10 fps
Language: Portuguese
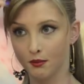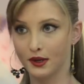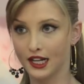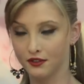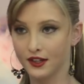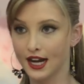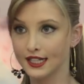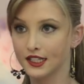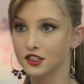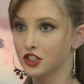pra ela
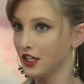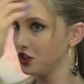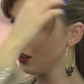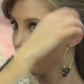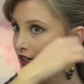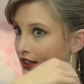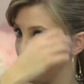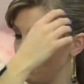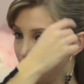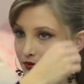ficar desse jeitinho aqui
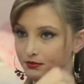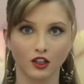também.